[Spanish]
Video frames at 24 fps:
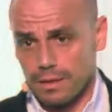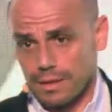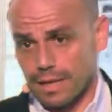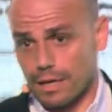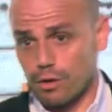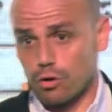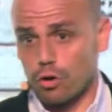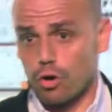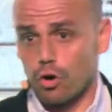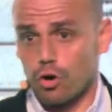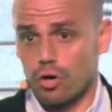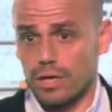
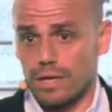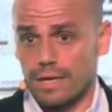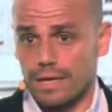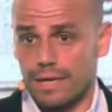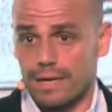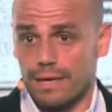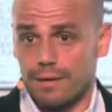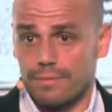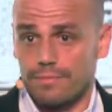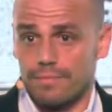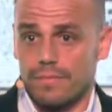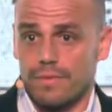
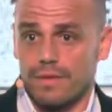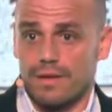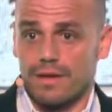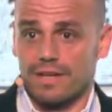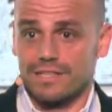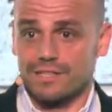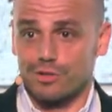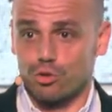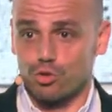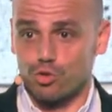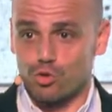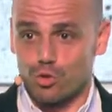Tecnológica,
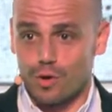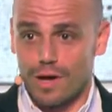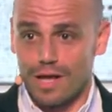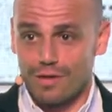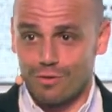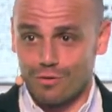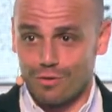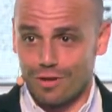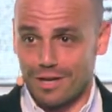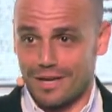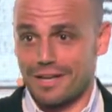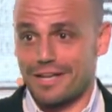hace ocho
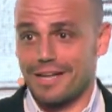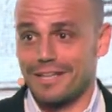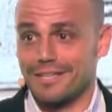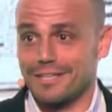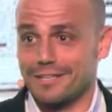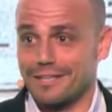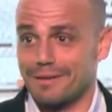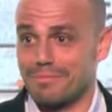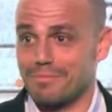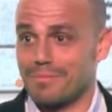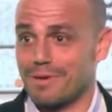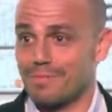años, el
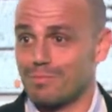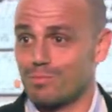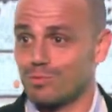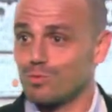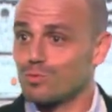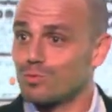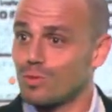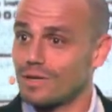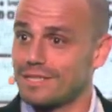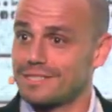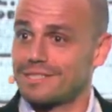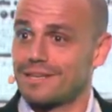alcalde también
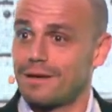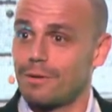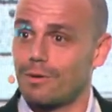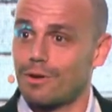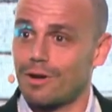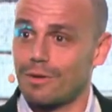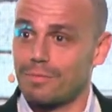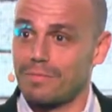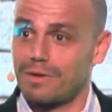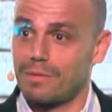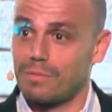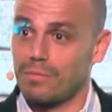puntualizaba
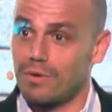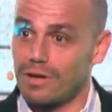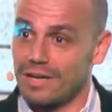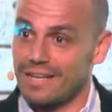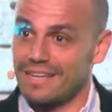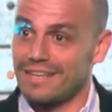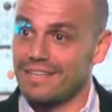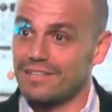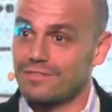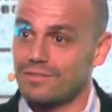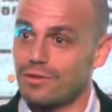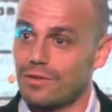ahora mismo al
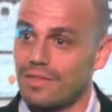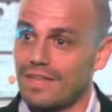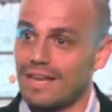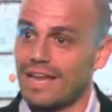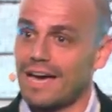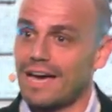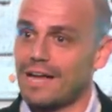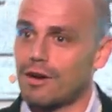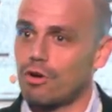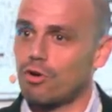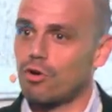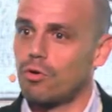inicio de
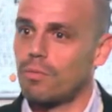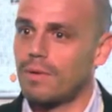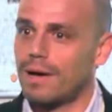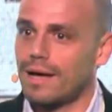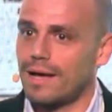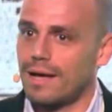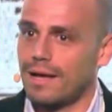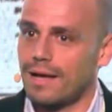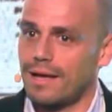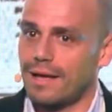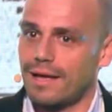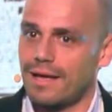la
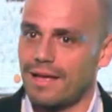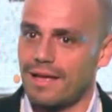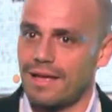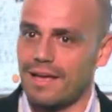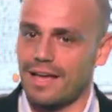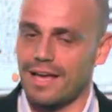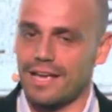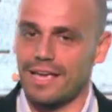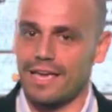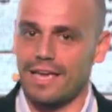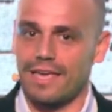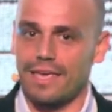arroba
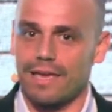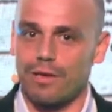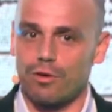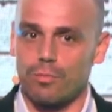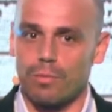aquella.